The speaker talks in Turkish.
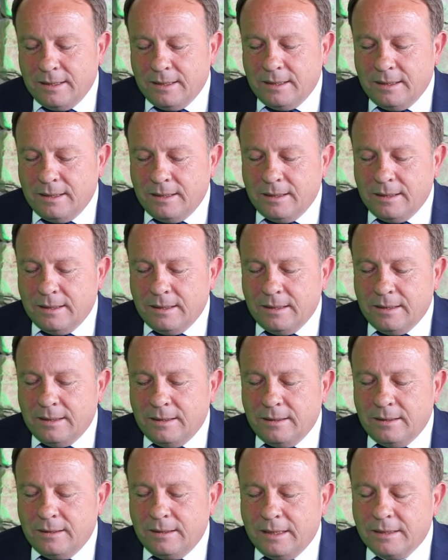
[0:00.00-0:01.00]
E,
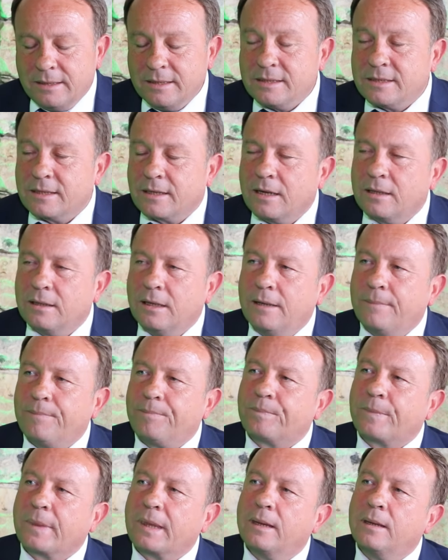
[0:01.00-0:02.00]
yedinci
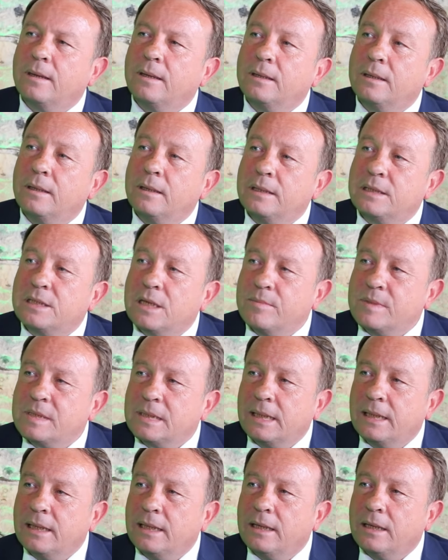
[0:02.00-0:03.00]
sırada
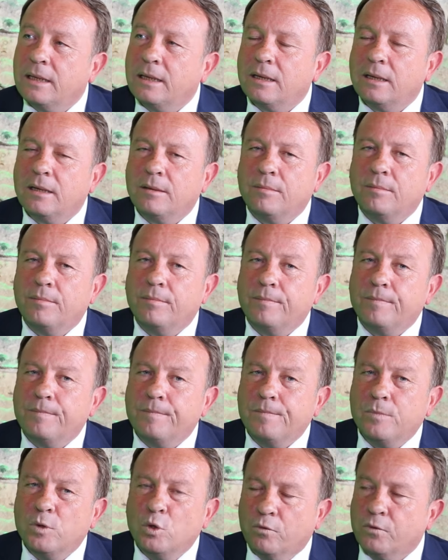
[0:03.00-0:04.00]
ilçemizin e,
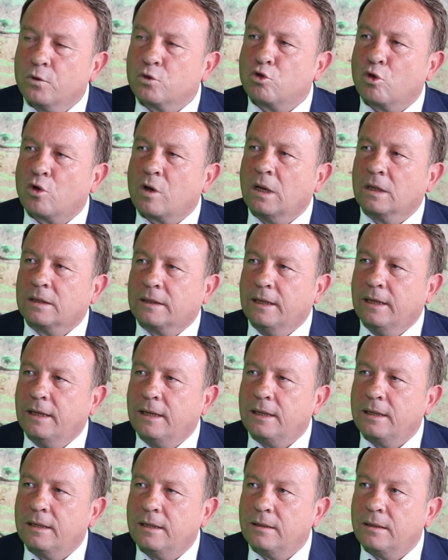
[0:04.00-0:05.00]
nüfus olarak
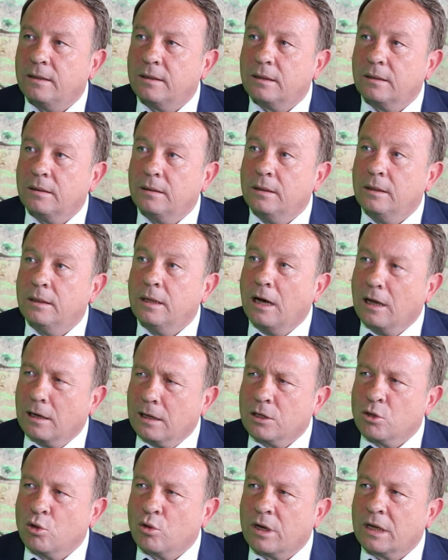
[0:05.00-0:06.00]
da e,
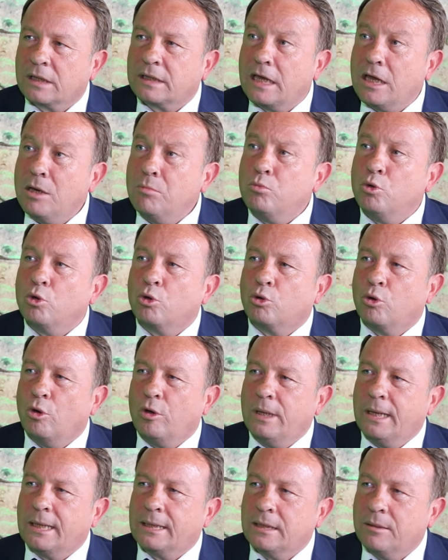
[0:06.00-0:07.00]
alan olarak da en büyük
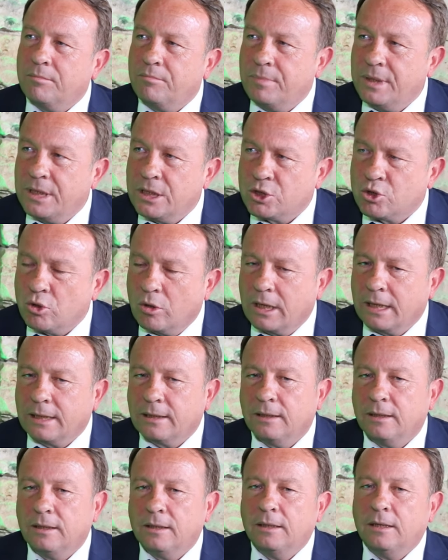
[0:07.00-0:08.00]
köylerinden birisi olan
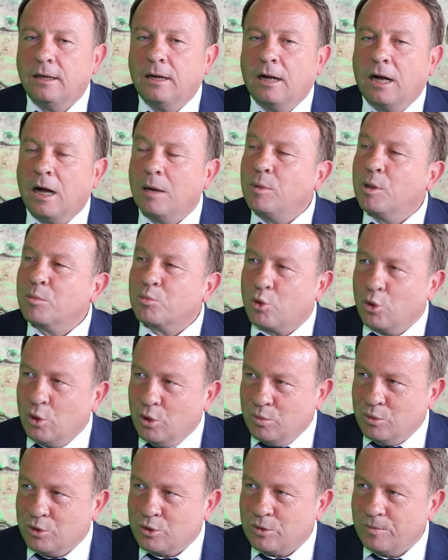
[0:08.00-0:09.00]
Hamam
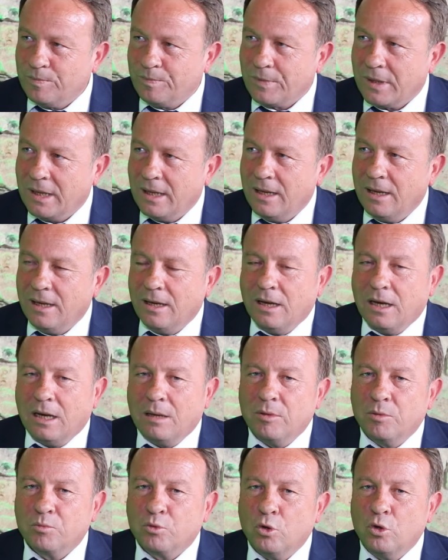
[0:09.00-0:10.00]
köyümüz.
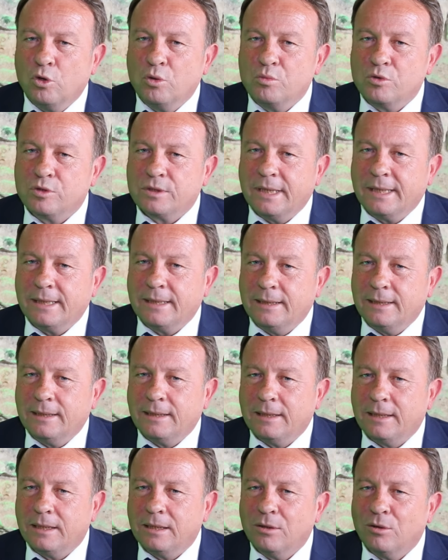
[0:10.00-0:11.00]
Hamam köyümüzden
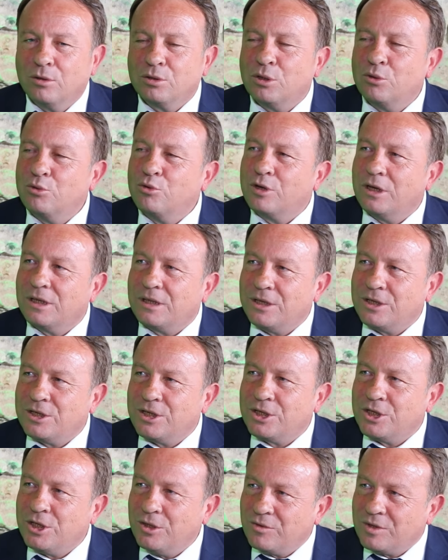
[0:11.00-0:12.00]
e, o da
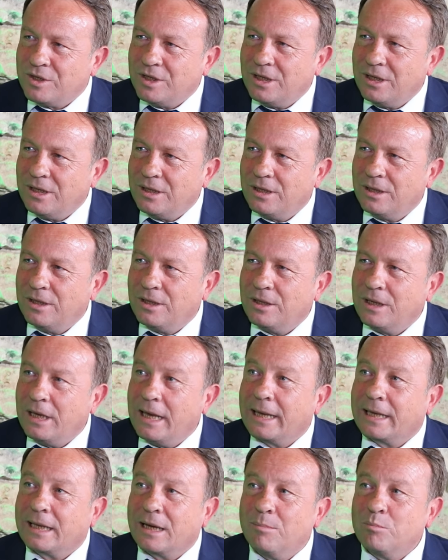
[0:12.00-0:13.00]
üretici, çiftçi e,
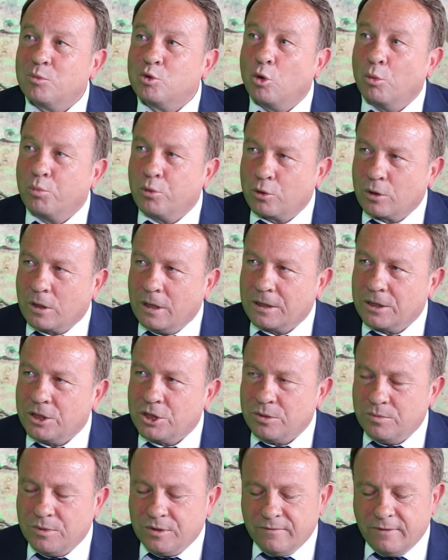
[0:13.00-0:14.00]
Ekrem Çopur
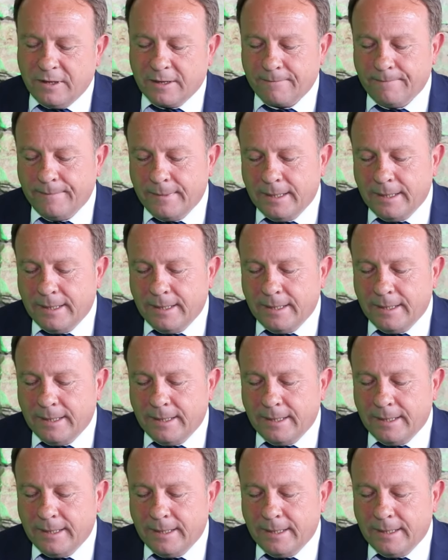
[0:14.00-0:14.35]
kardeşimiz var.